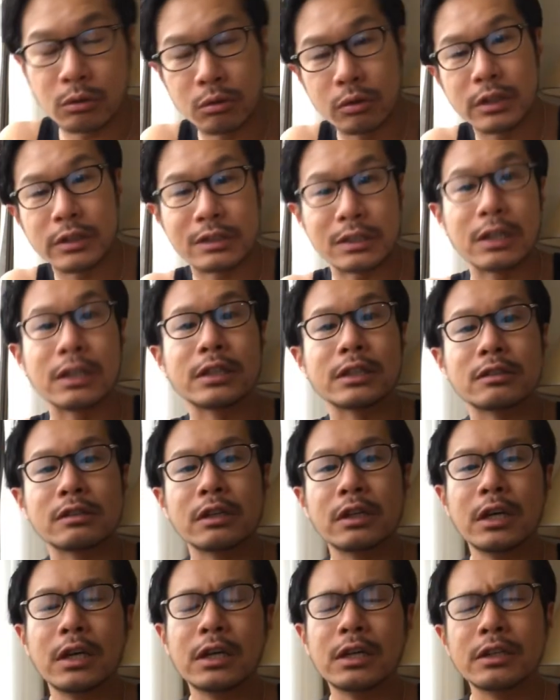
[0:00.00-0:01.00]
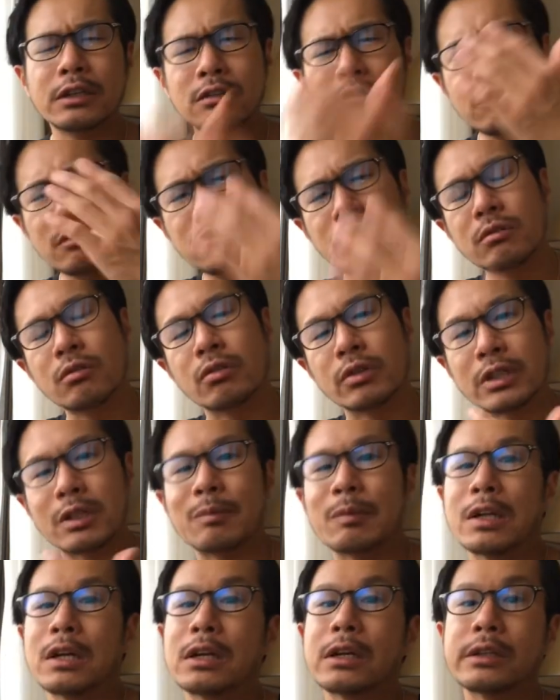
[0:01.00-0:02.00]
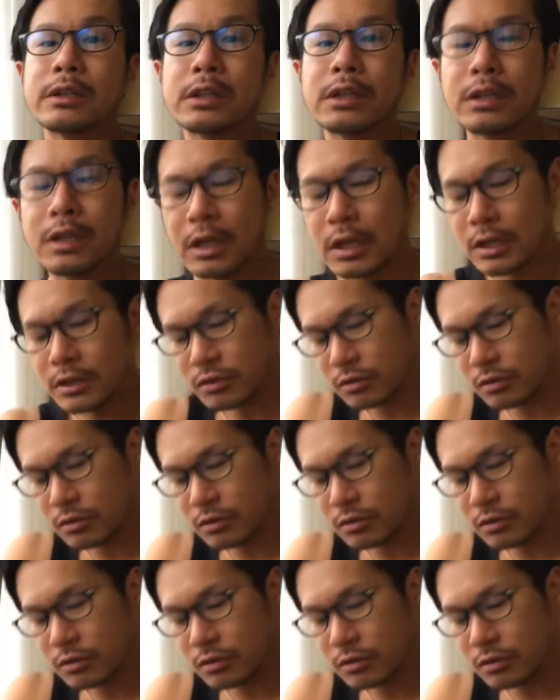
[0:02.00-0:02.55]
うこうですああですルールを決められて